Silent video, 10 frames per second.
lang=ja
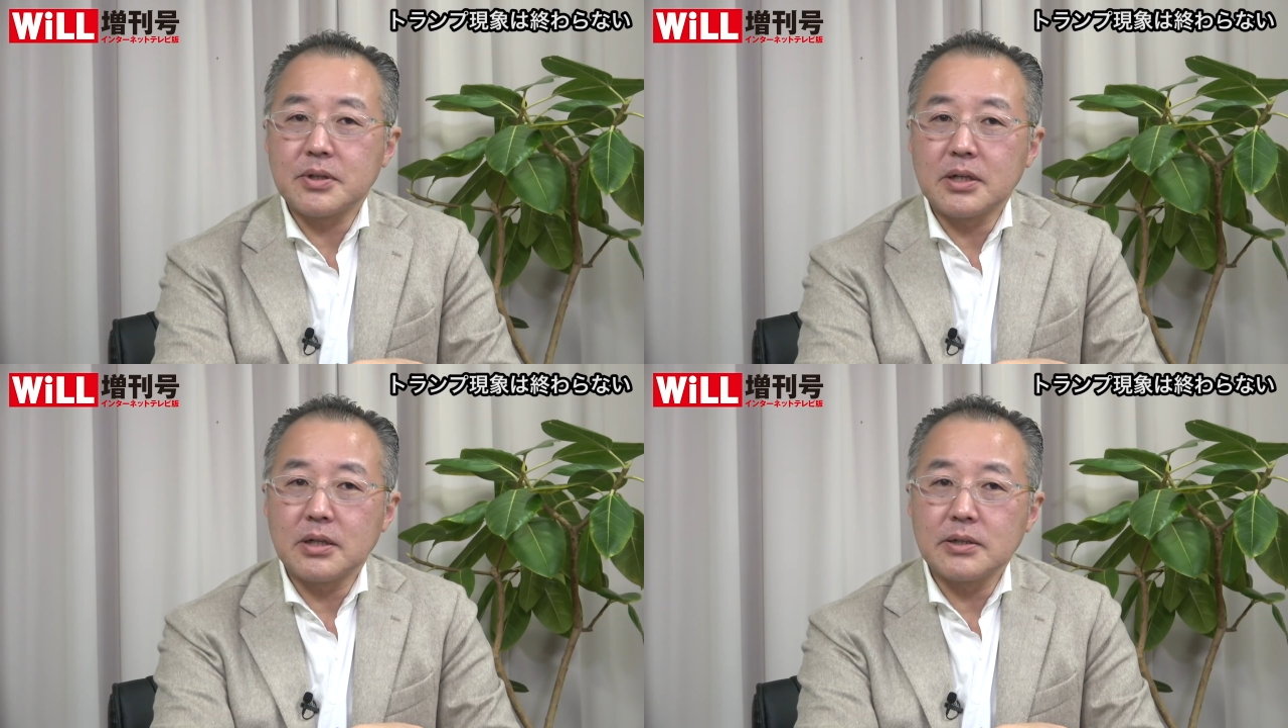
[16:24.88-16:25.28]

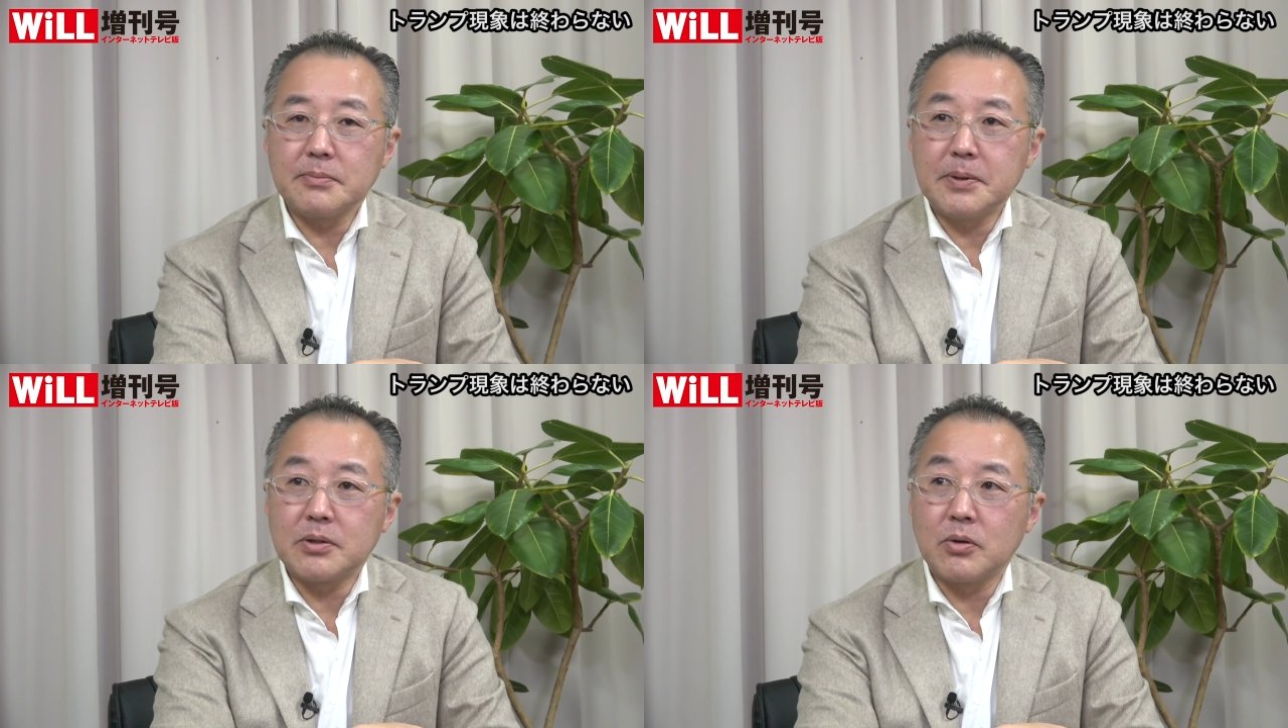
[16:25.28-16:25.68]
れから
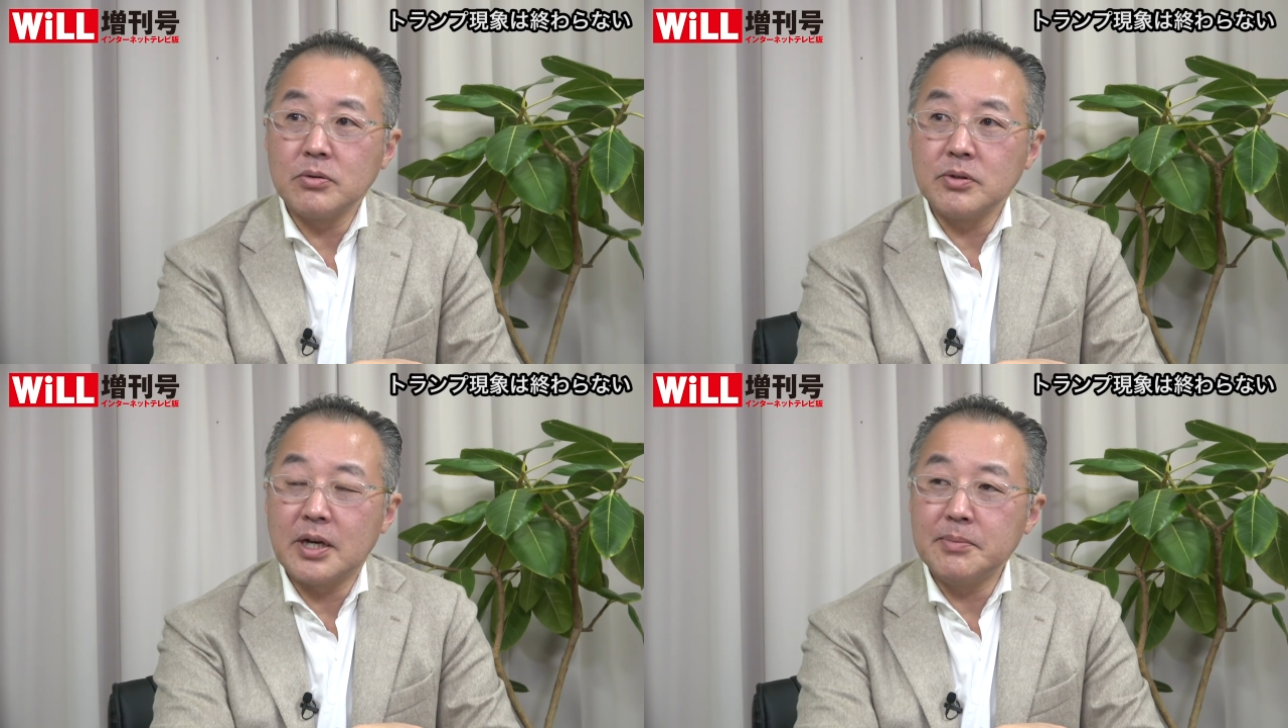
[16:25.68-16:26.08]
やっぱりこ
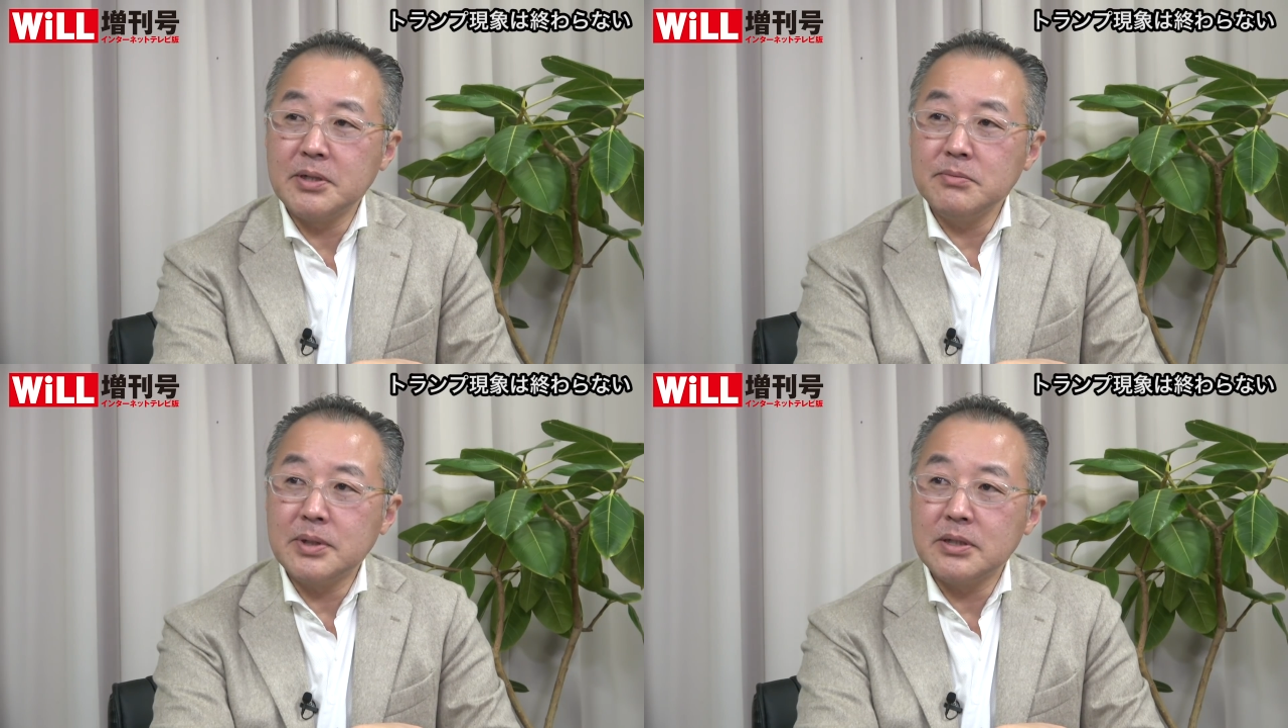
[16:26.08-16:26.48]
の辞
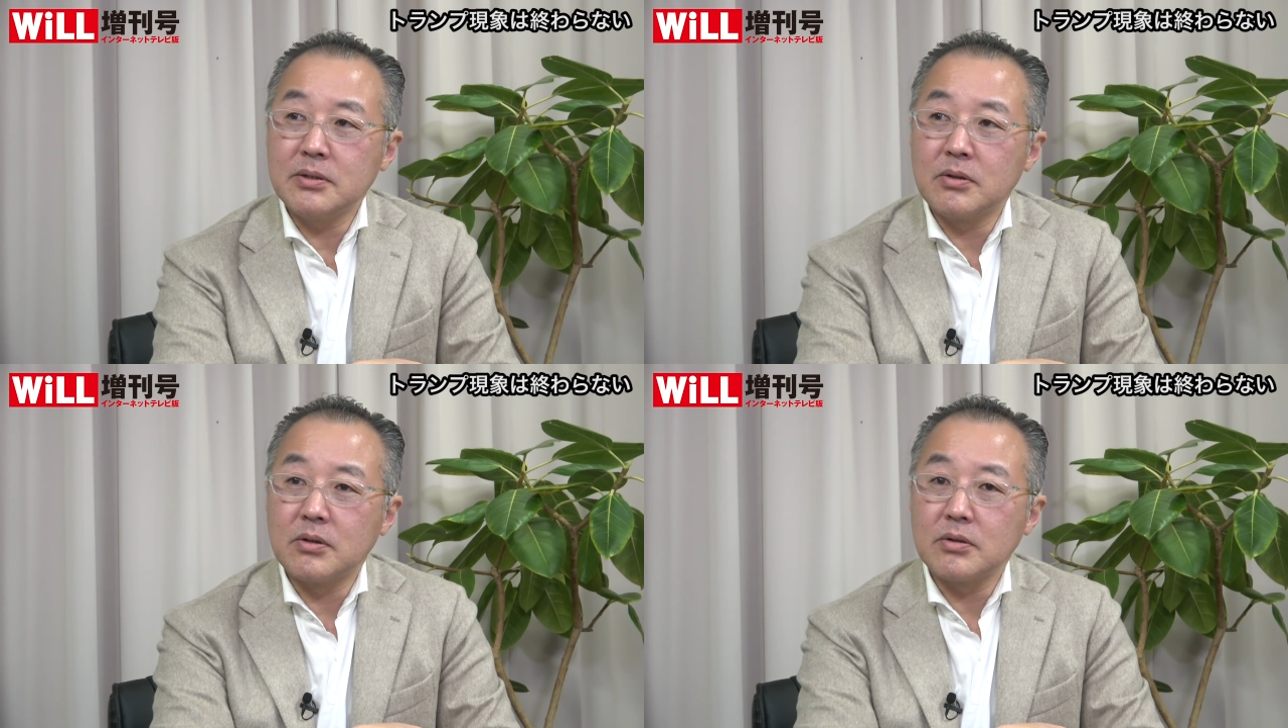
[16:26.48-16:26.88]
めるまで
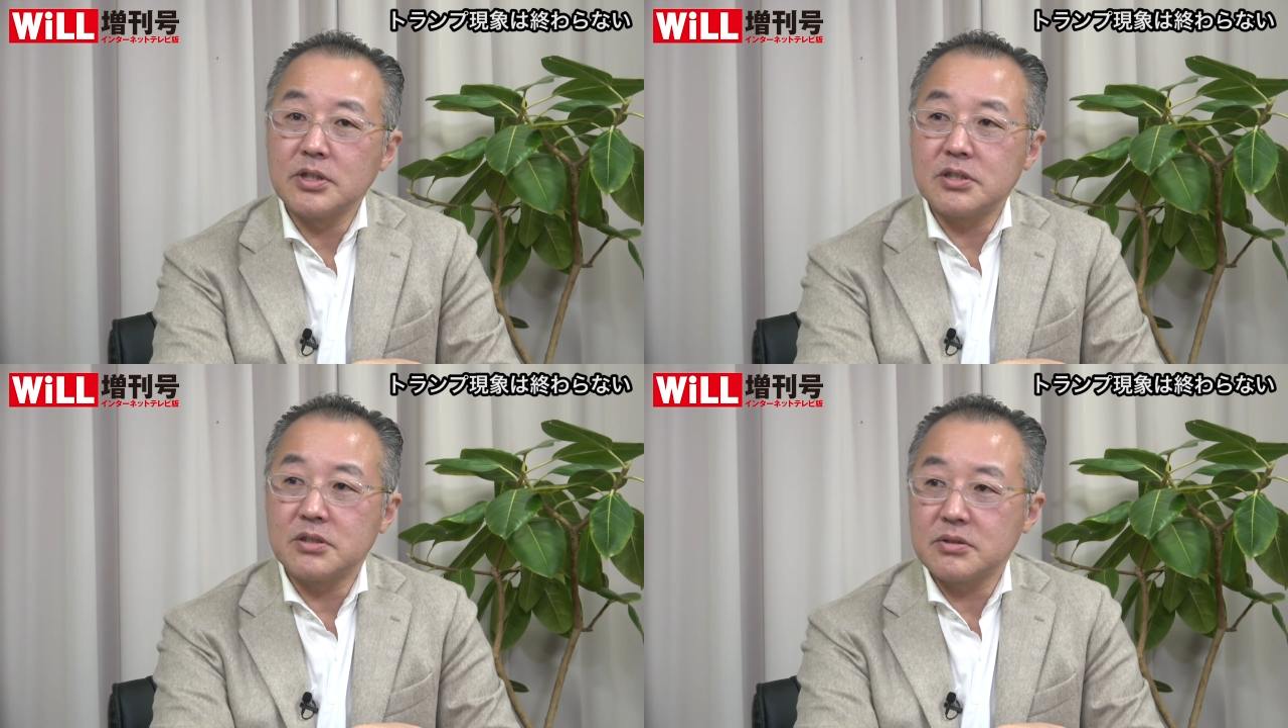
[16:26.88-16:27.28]
の
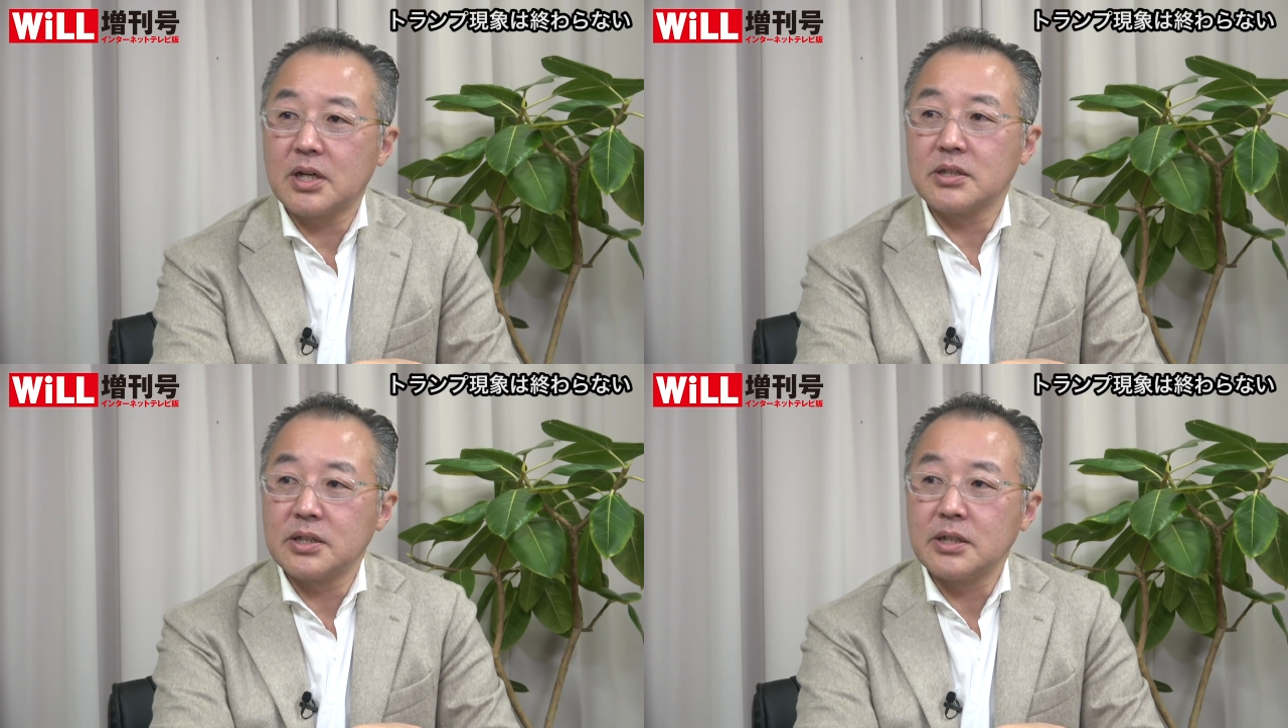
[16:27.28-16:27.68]
1週
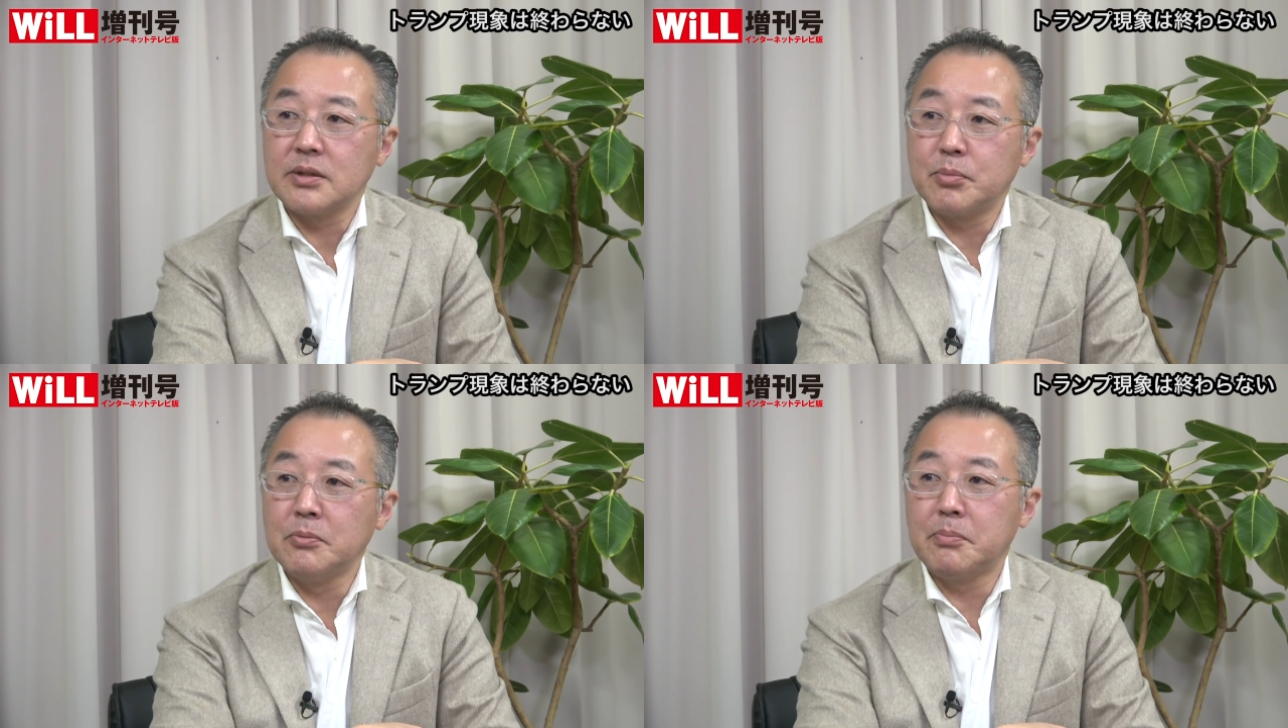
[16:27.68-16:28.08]
間
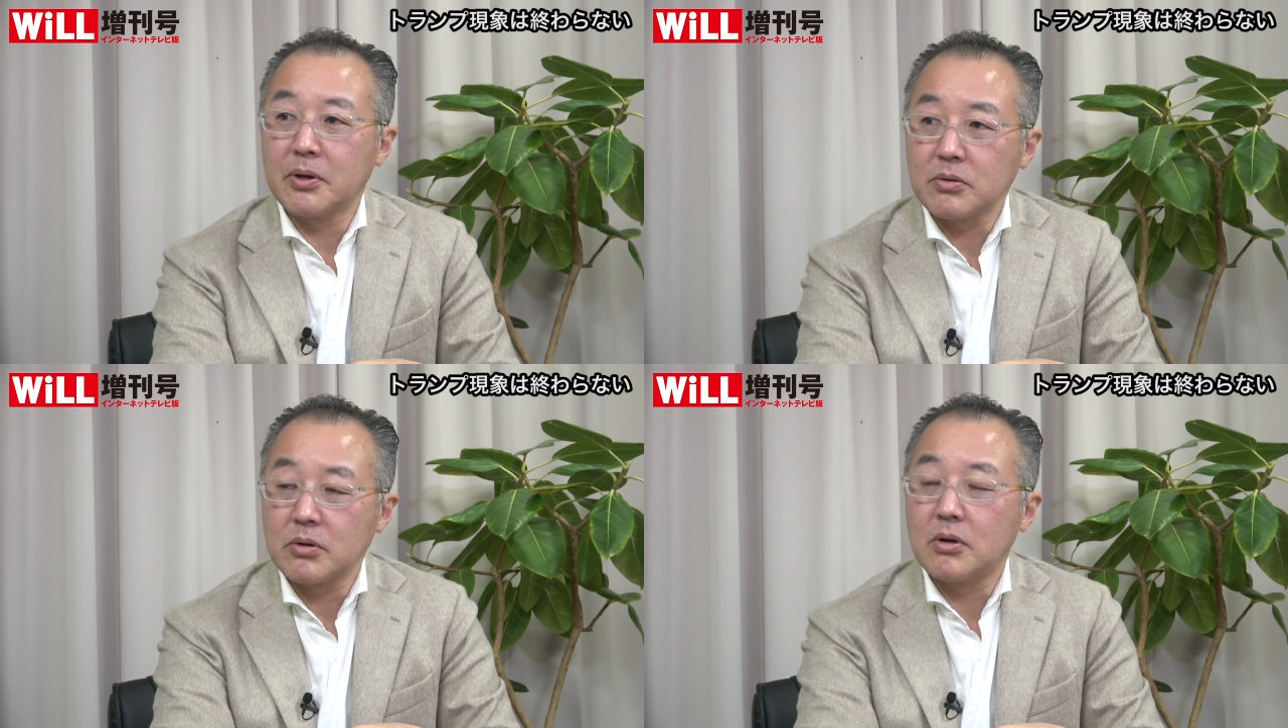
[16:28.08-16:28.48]
に
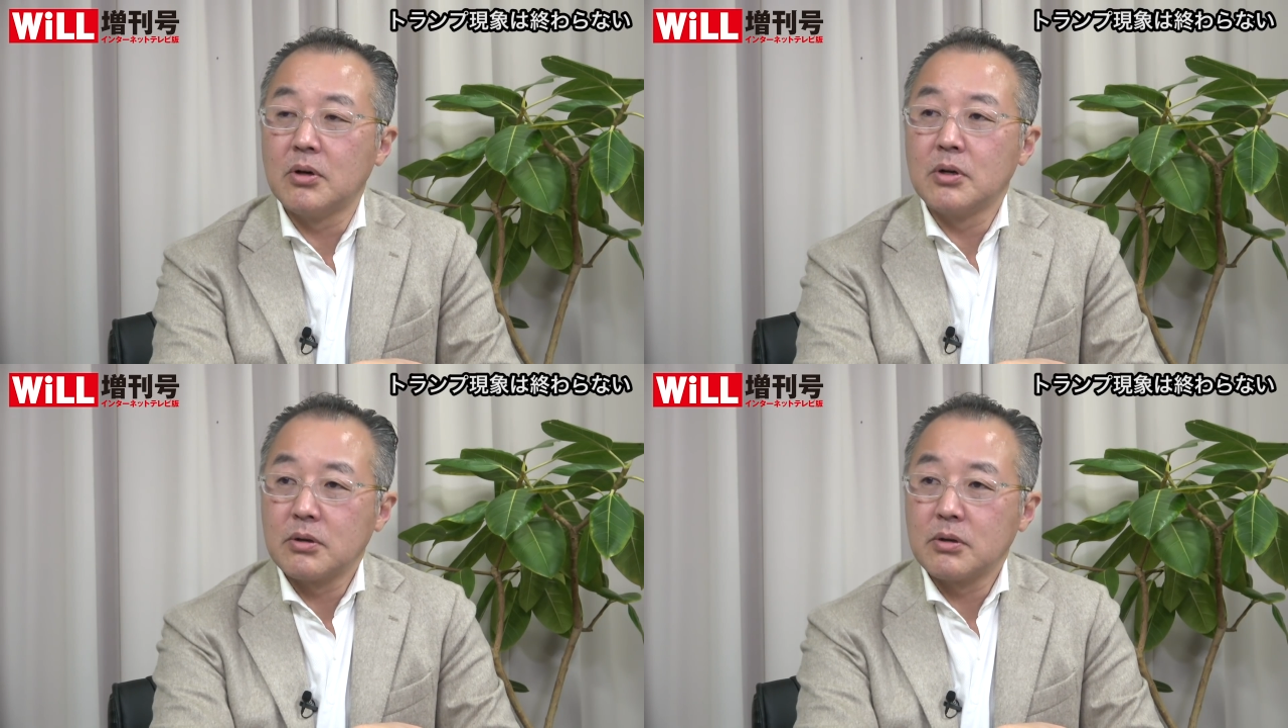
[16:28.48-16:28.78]
ポンペオと